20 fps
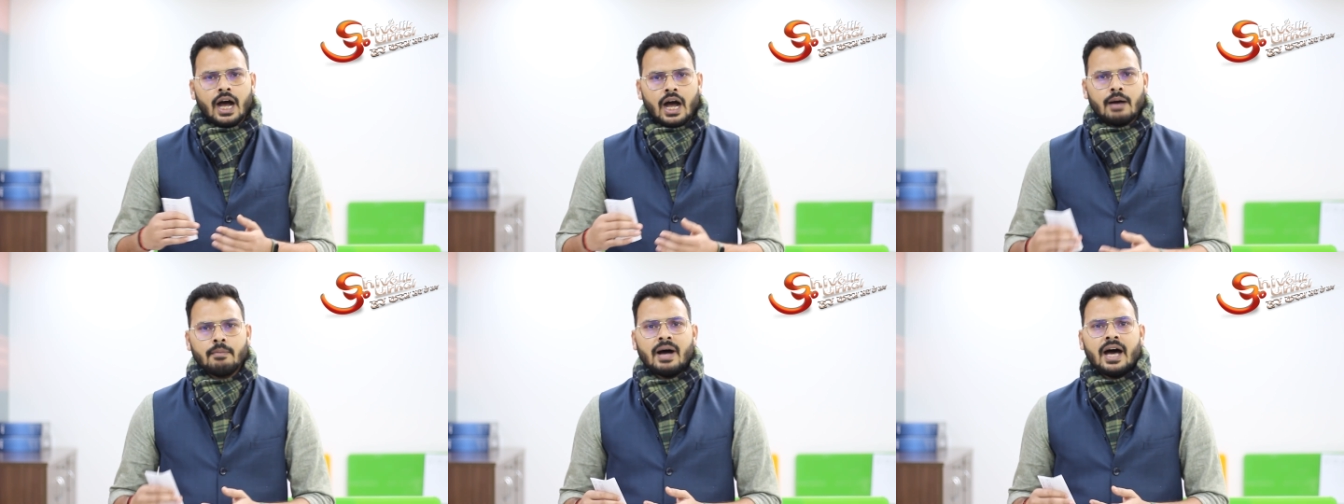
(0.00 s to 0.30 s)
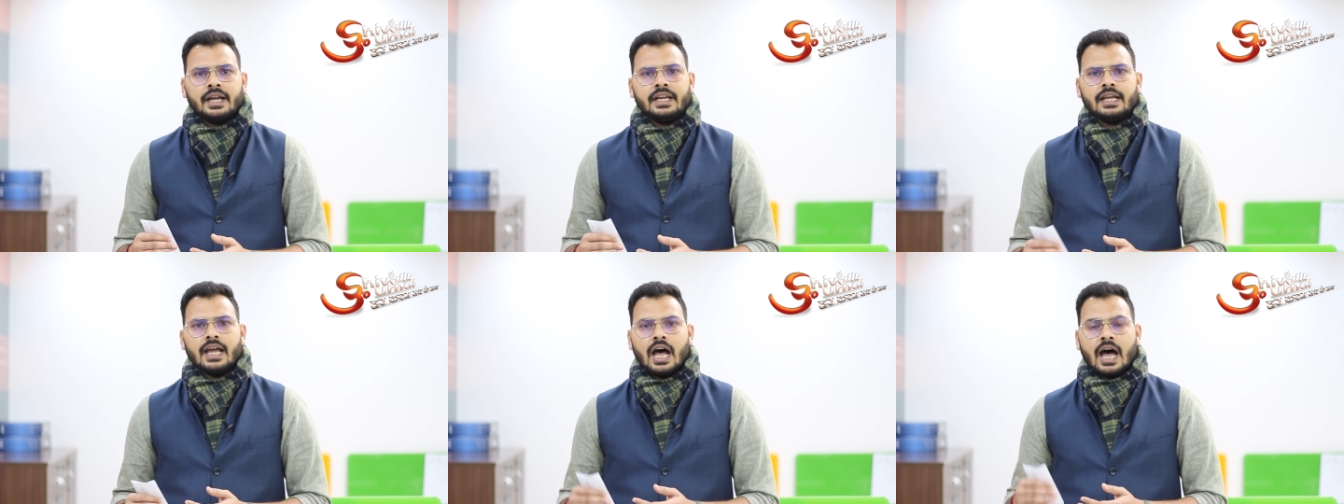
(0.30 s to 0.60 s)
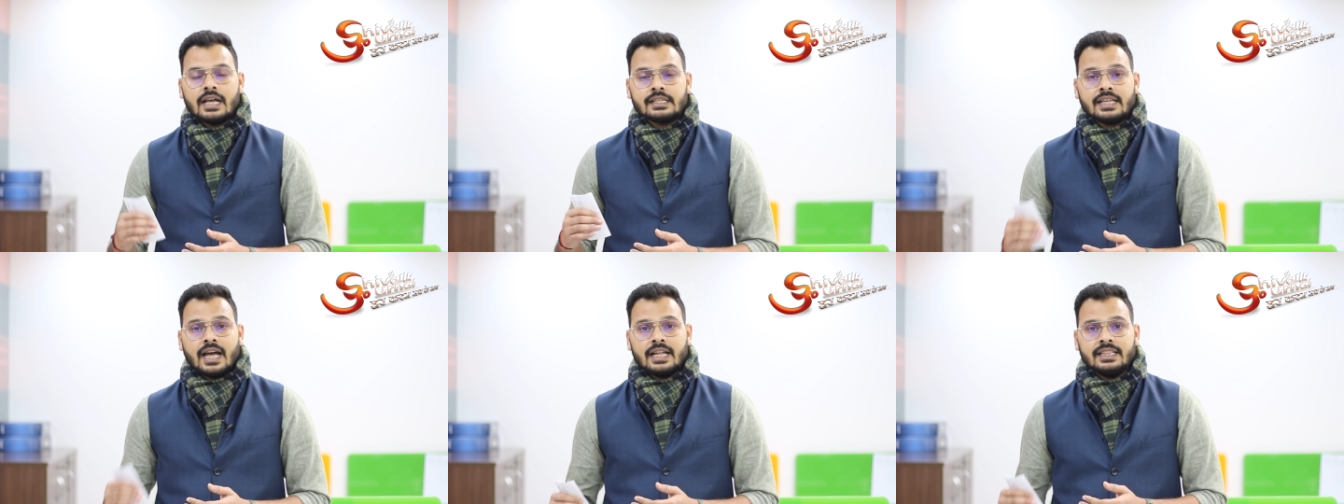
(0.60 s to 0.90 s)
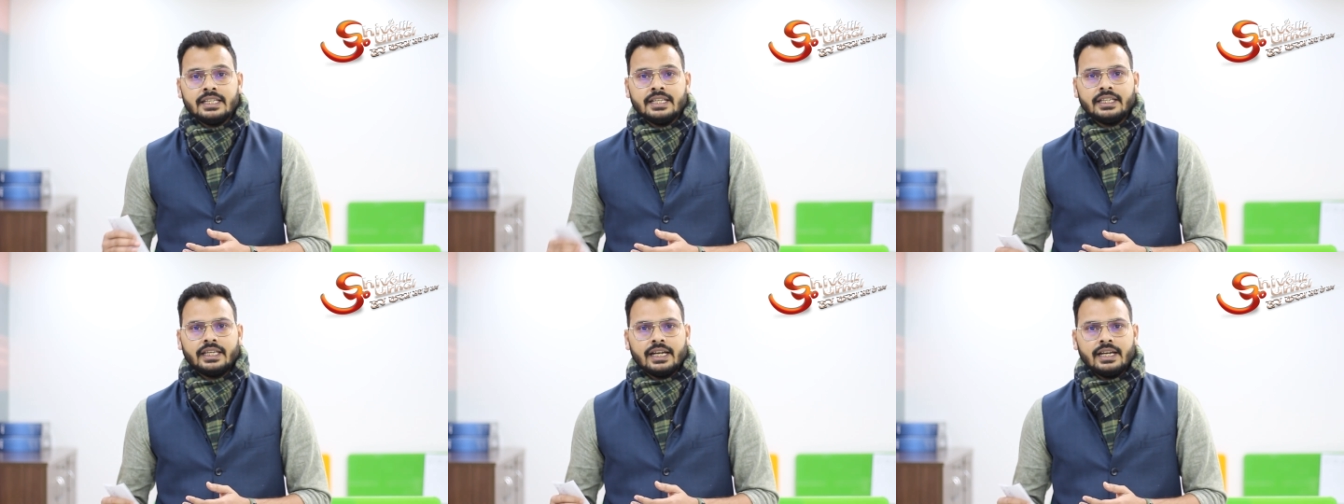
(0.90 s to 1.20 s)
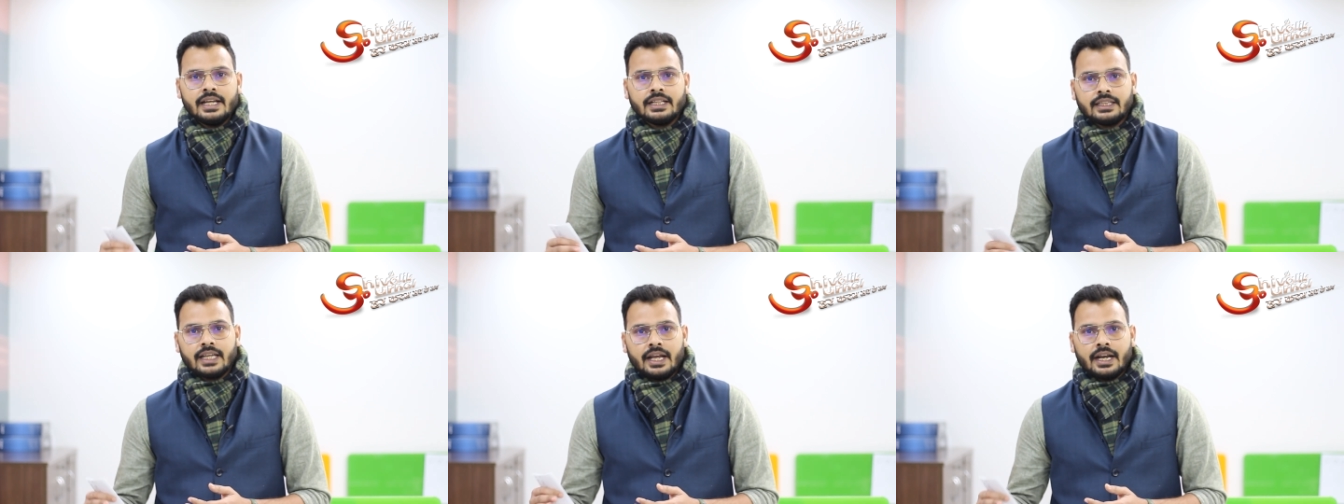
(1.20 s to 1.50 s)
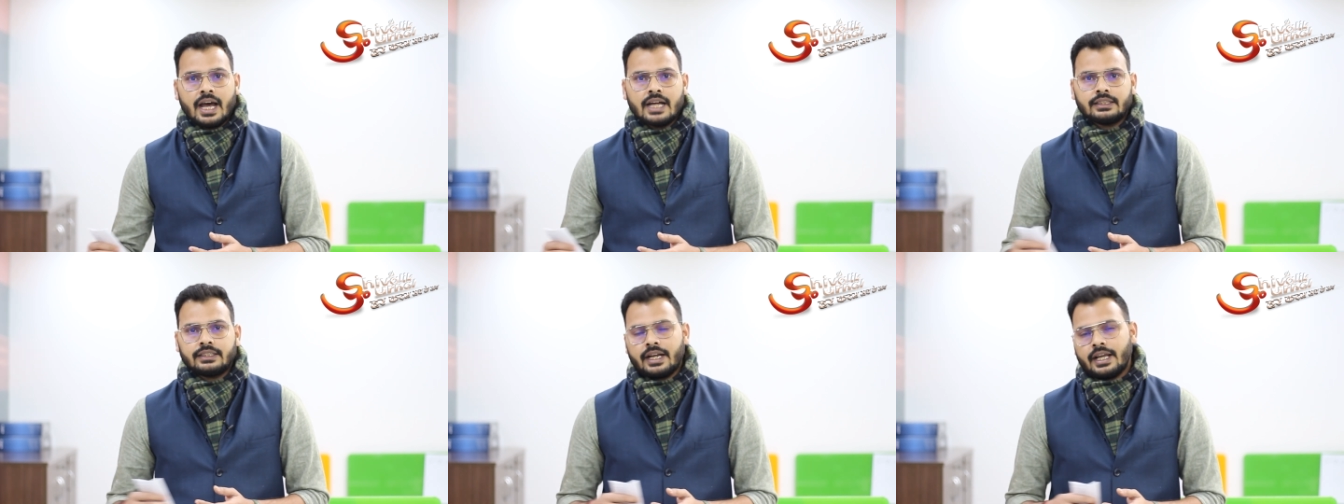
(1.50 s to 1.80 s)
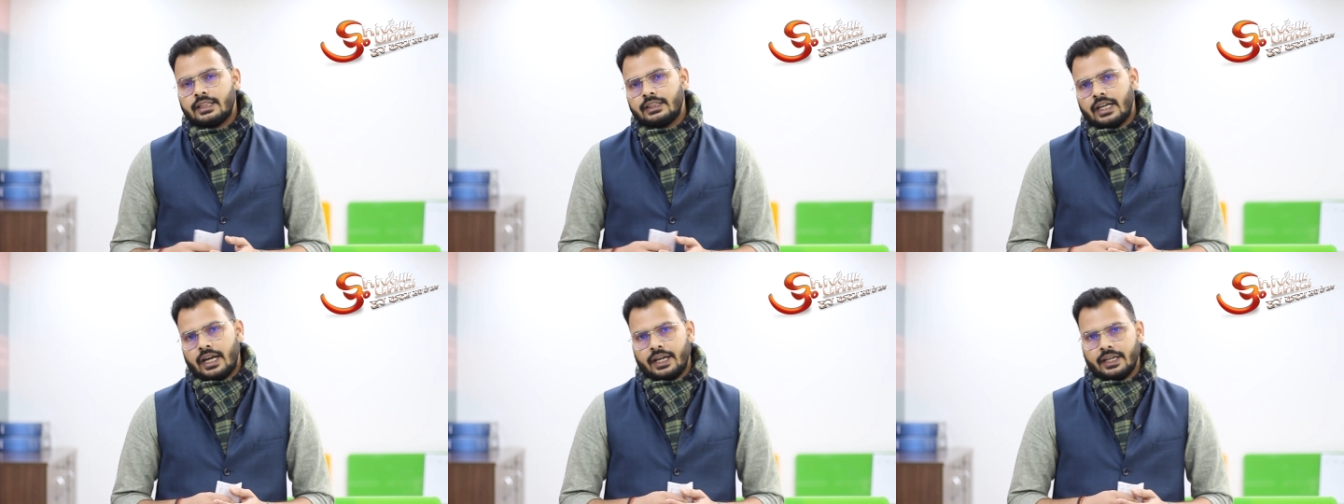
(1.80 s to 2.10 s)
हमारी आजादी के लिए तैनात
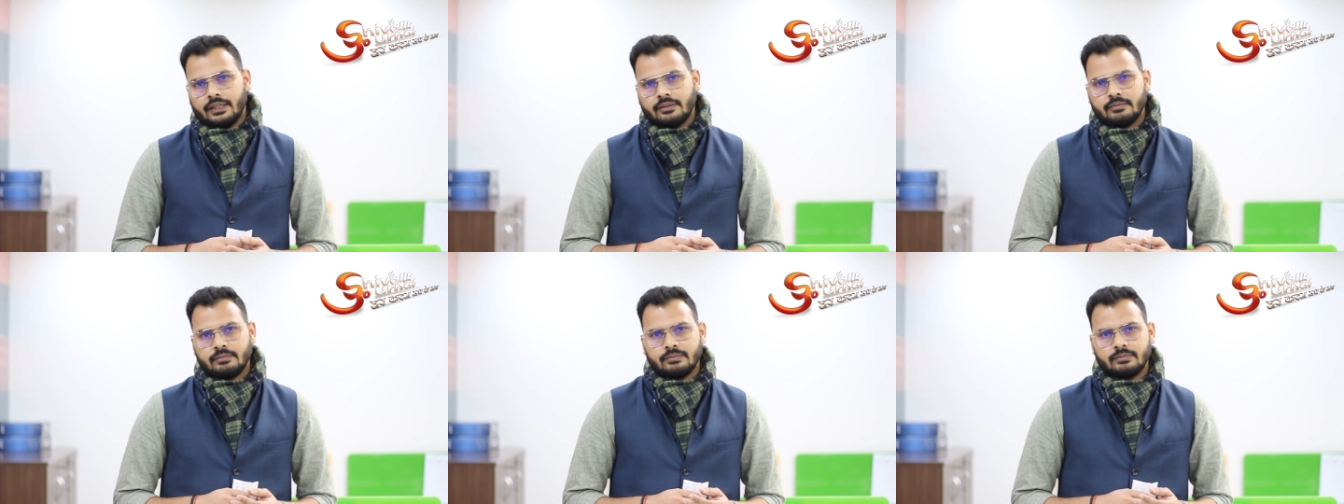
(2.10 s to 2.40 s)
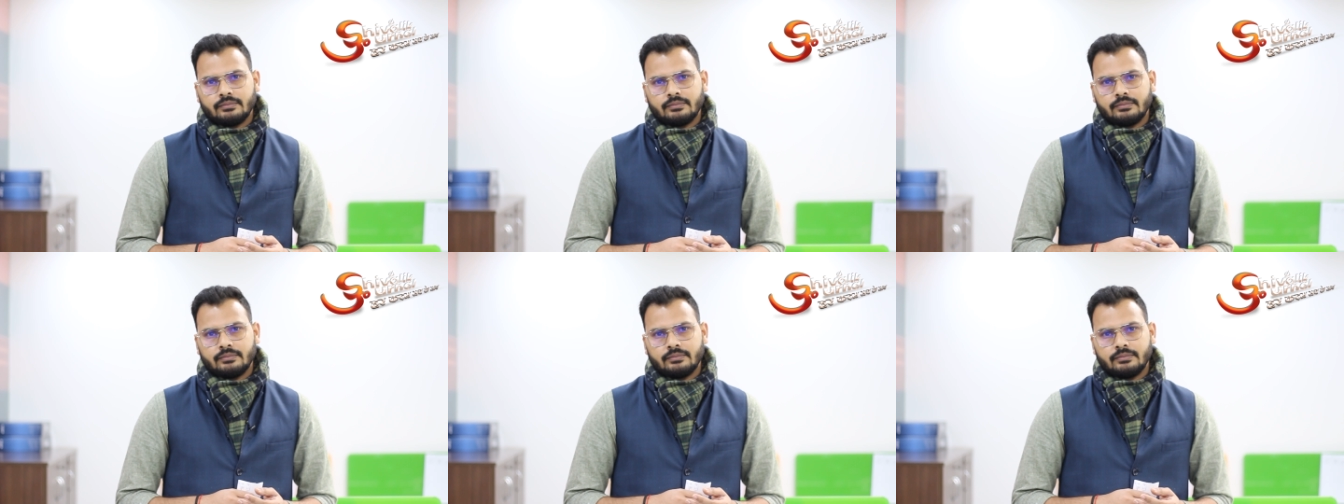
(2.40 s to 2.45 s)
रहता है